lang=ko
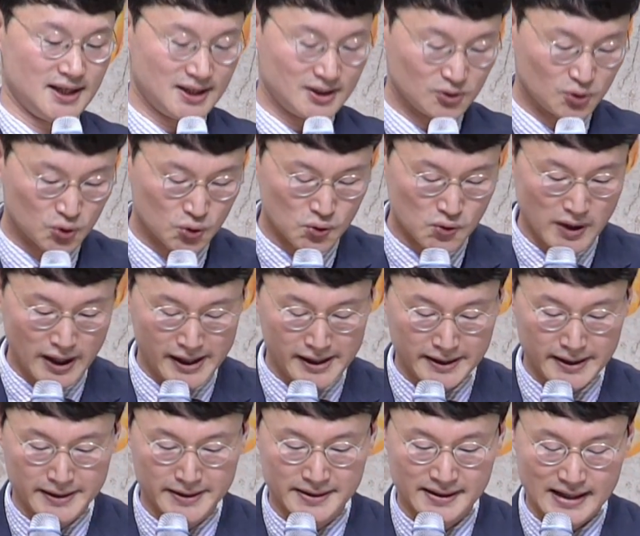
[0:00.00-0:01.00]

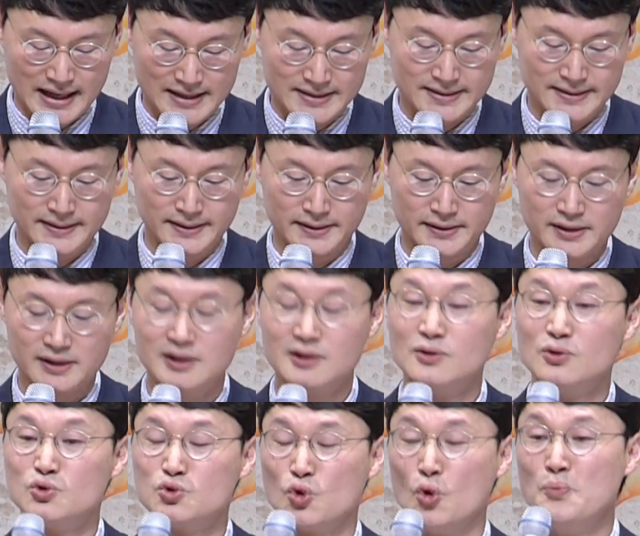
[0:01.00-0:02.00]
누군가에게는 가시는
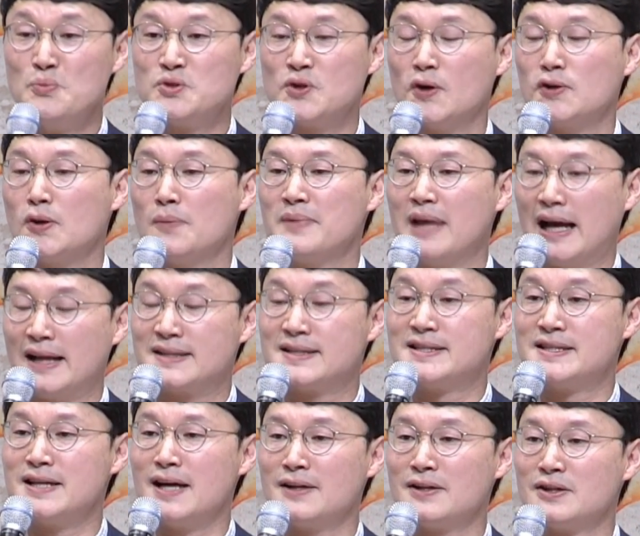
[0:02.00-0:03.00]
좀처럼
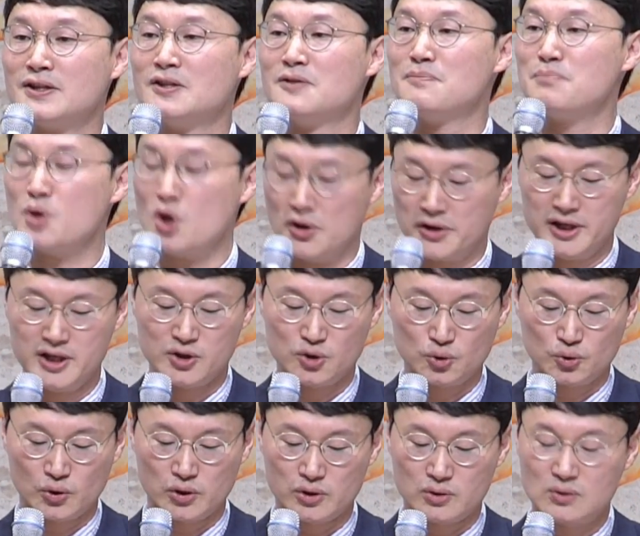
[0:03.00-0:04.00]
낫지 않는 병일
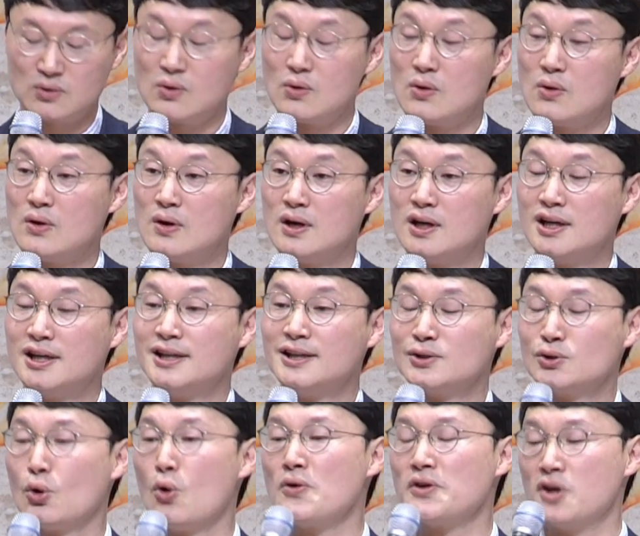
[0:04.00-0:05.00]
수도 있고
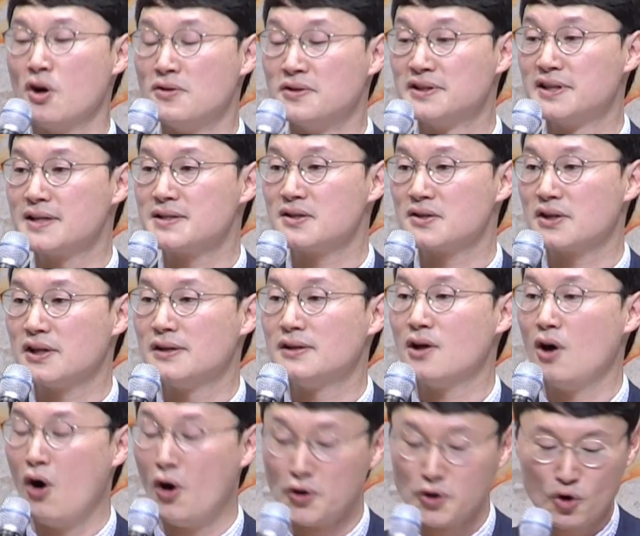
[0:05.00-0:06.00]
또 경제적인
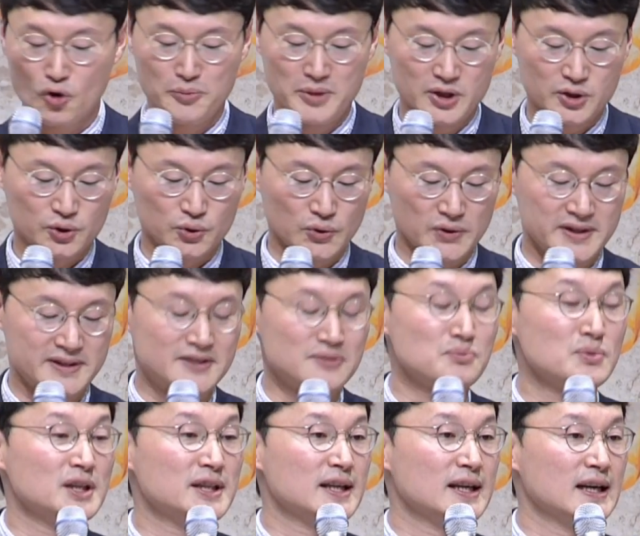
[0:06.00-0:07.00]
어려움일 수도
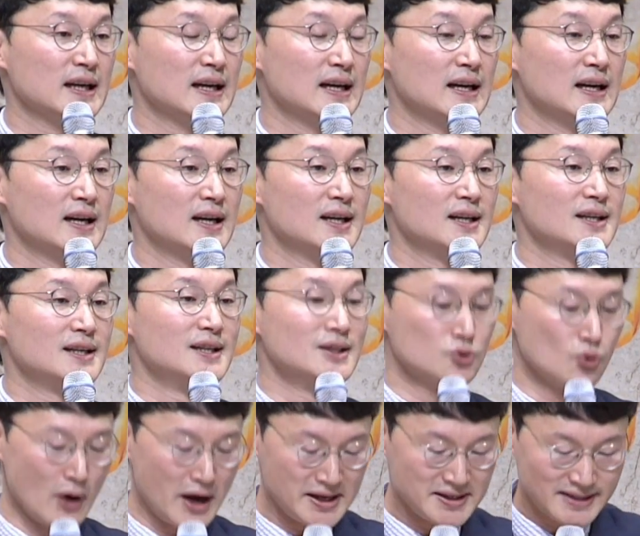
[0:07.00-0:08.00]
있습니다.
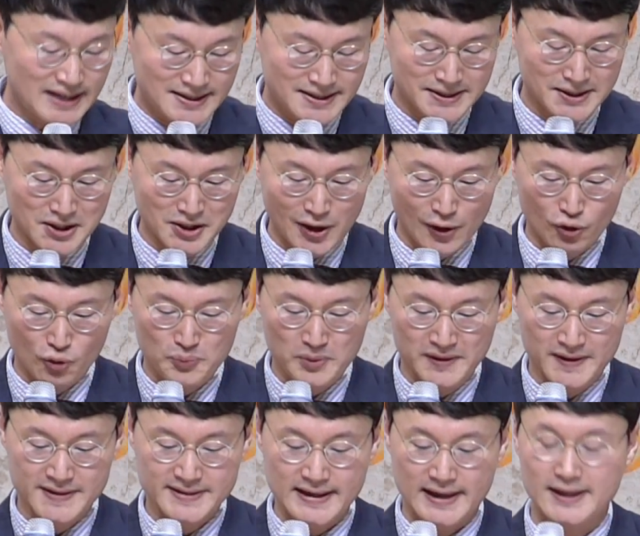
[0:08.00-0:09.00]
또한 자신을
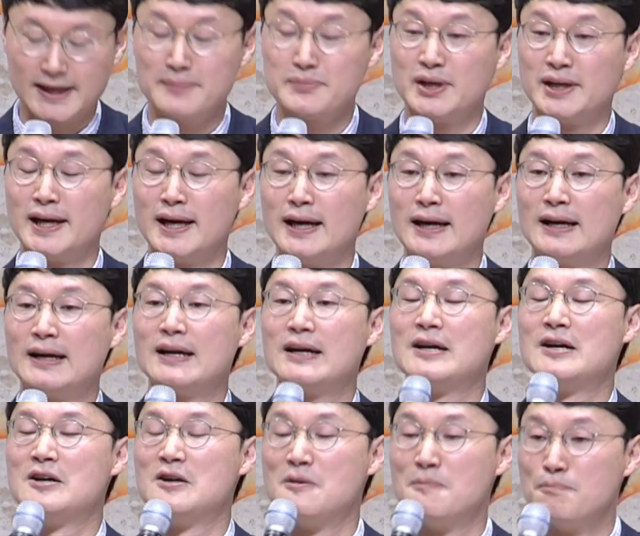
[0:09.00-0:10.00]
괴롭히는 사람이나
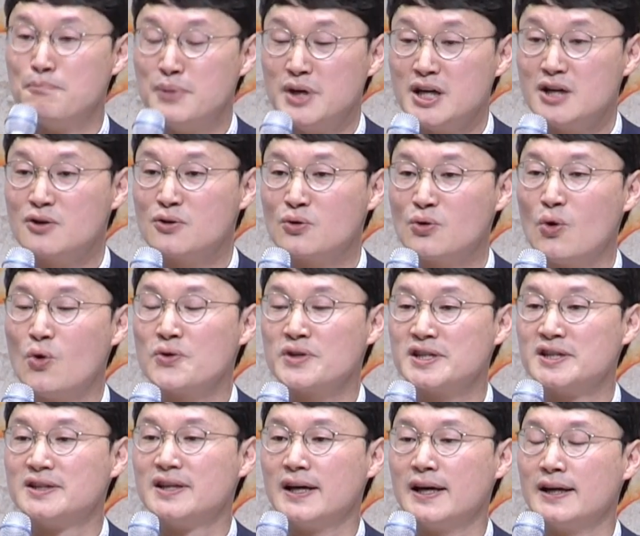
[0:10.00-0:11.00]
믿고
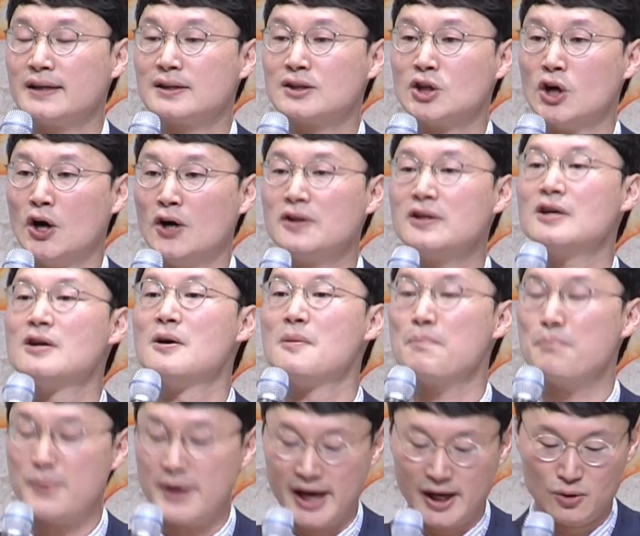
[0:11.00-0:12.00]
기대했던
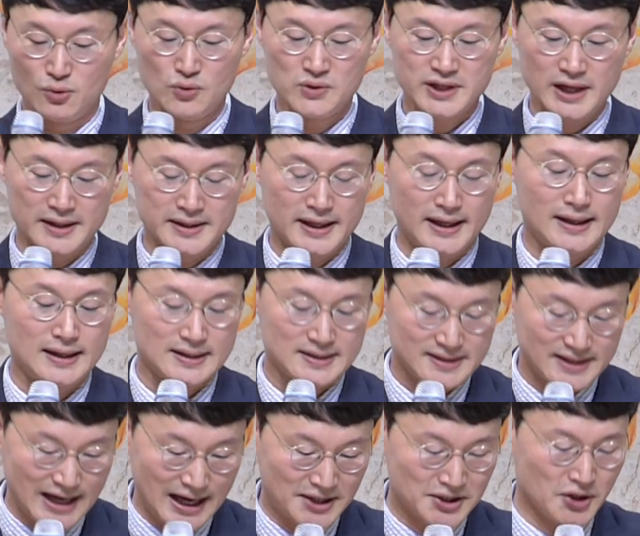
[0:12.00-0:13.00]
배우자냐
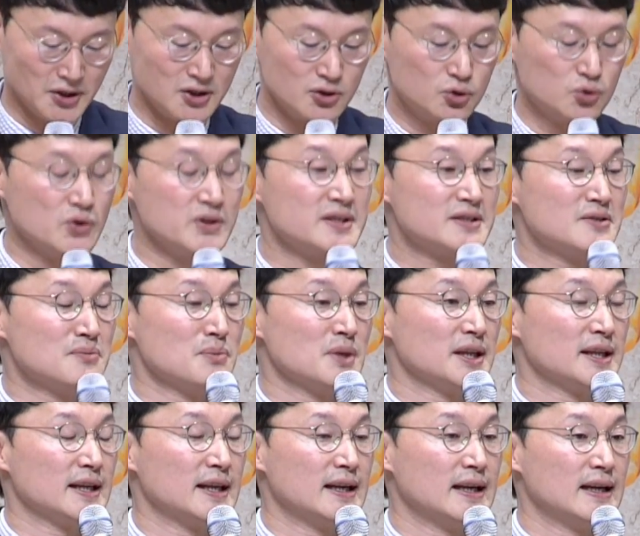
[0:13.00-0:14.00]
자녀일 수 있습니다.